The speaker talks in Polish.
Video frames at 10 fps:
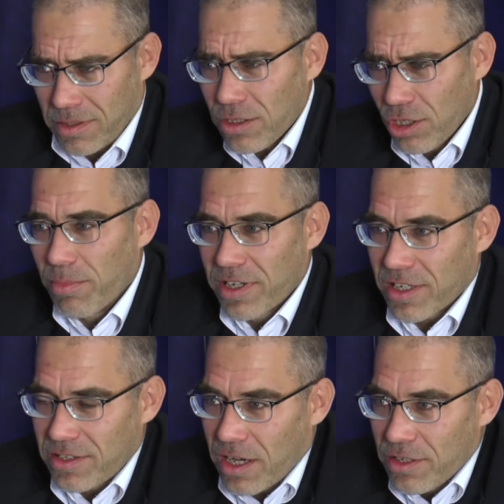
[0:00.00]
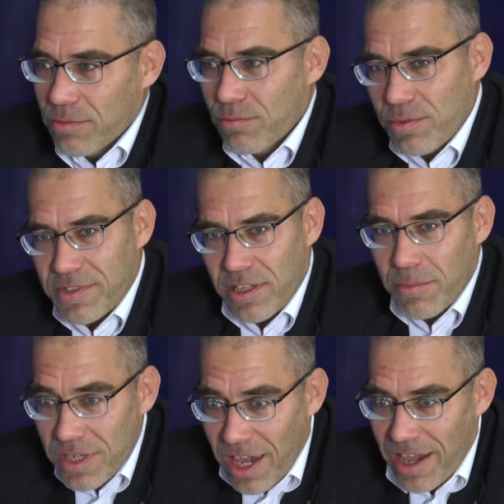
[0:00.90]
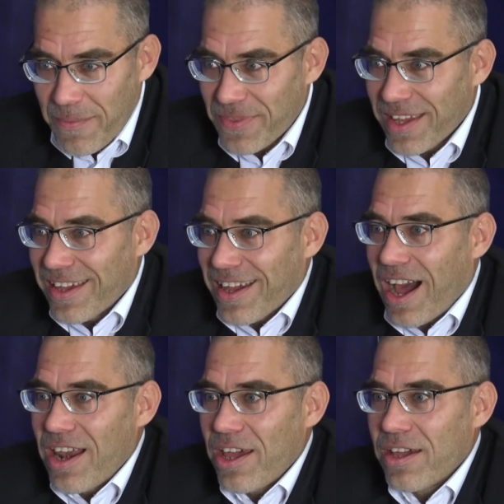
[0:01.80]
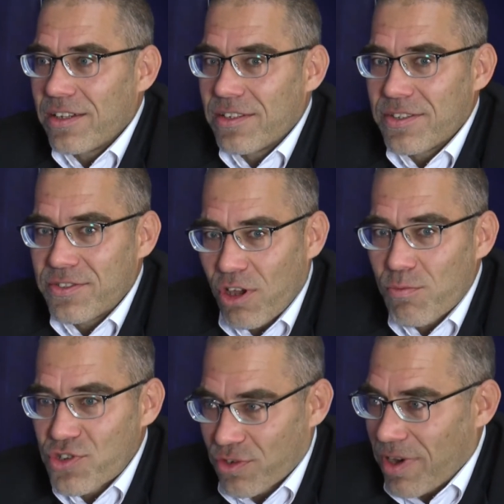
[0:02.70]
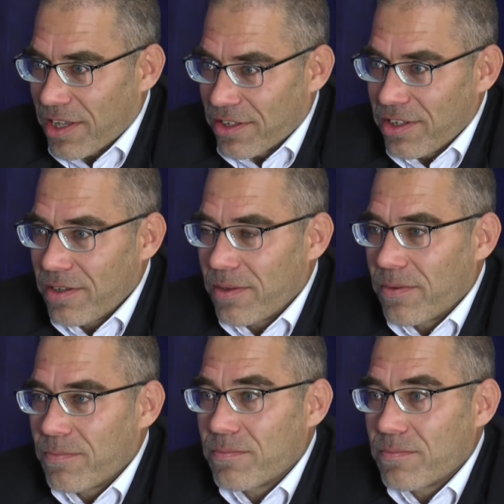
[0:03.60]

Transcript: Tak dobrych jak Tallin, moim zdaniem nie, e, ale e, są przykłady.